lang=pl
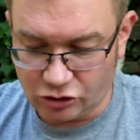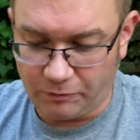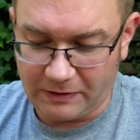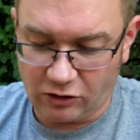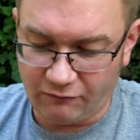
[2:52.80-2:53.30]
do
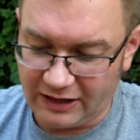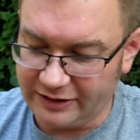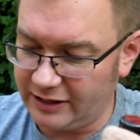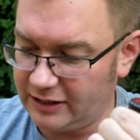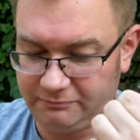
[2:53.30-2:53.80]

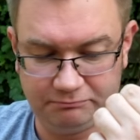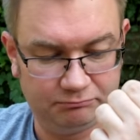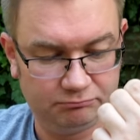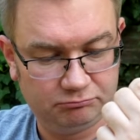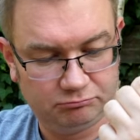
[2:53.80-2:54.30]
opakowania,
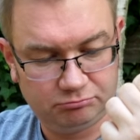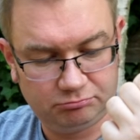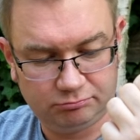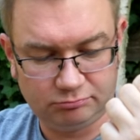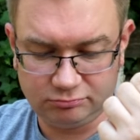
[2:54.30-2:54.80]

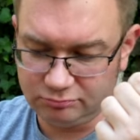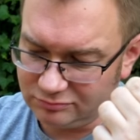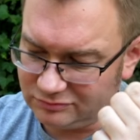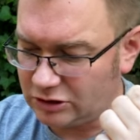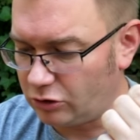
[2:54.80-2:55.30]

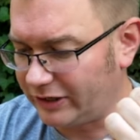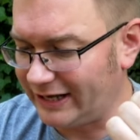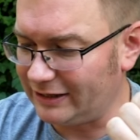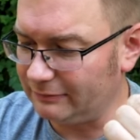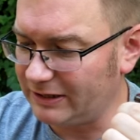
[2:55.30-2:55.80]
no
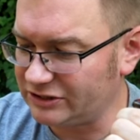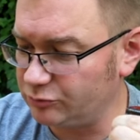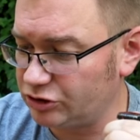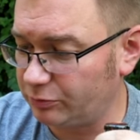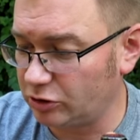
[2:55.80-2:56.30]
okej, okay. bardziej
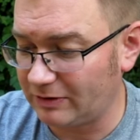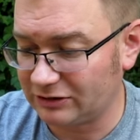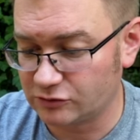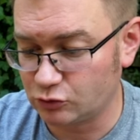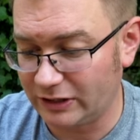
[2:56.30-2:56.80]
mi się podoba
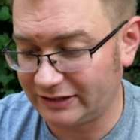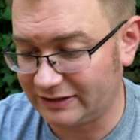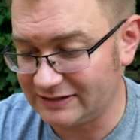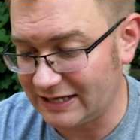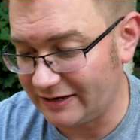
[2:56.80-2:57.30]
to Suret
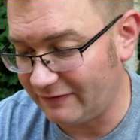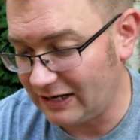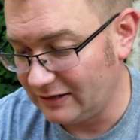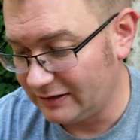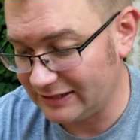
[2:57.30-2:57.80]

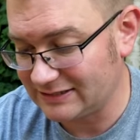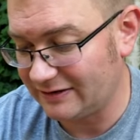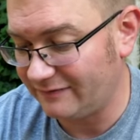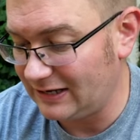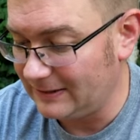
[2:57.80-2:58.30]
Reserva,
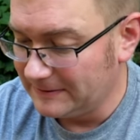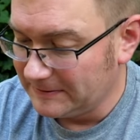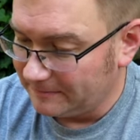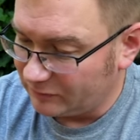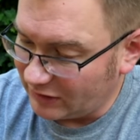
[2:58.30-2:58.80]
rezerwa.
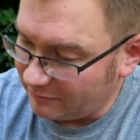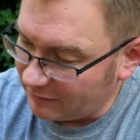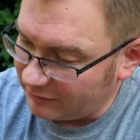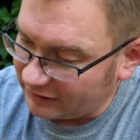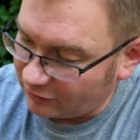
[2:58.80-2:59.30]
Tutaj
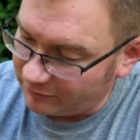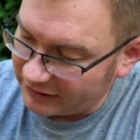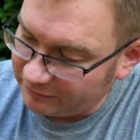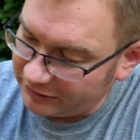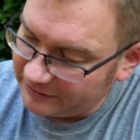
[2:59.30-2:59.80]
mamy taką
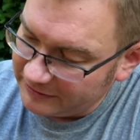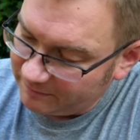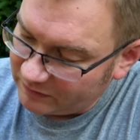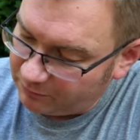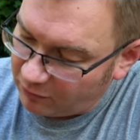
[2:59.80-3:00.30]
jakby
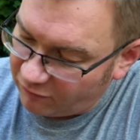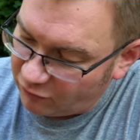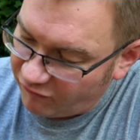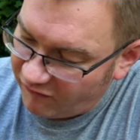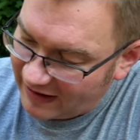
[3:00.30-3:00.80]

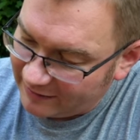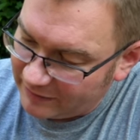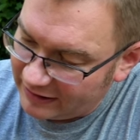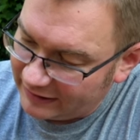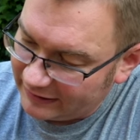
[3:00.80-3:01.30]
typową farmę